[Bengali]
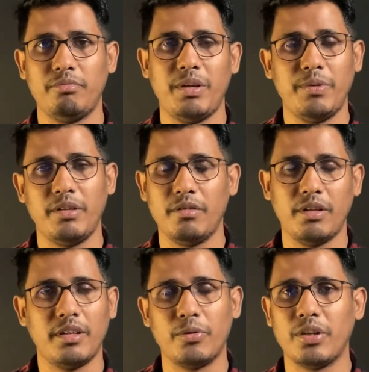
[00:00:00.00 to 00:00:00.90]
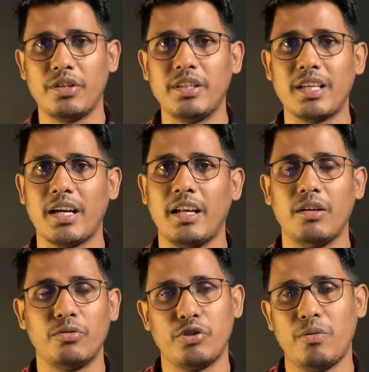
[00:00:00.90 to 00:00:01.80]
মেবি ওটা ঠিকঠাক না
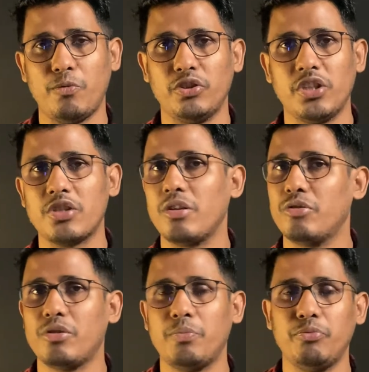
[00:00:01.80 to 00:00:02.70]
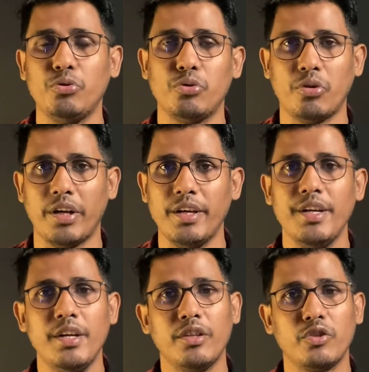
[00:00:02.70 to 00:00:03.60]
অনেক সময় পঞ্চাশ অনেক সময় দুশো হয়
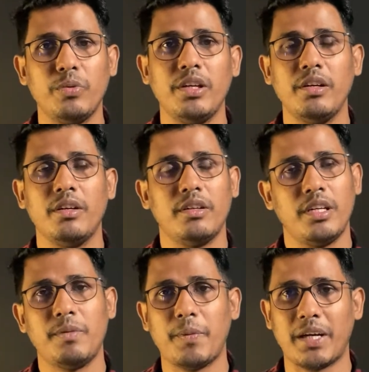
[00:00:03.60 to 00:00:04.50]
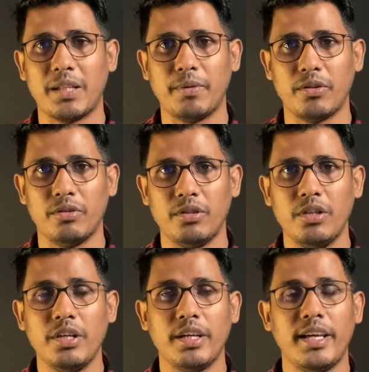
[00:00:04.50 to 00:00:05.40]
তুমি ইনভাইট পাঠাতে পারো
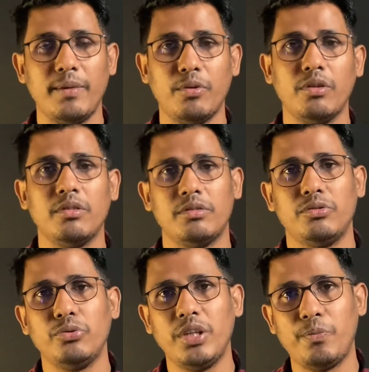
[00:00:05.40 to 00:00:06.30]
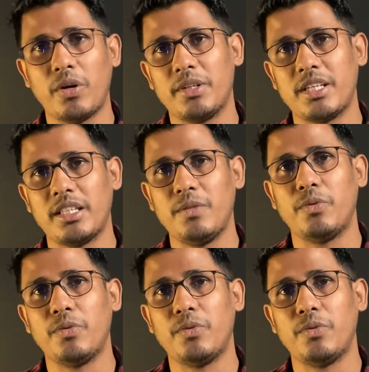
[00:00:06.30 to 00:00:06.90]
এবং দুদিন পর বা চার দিন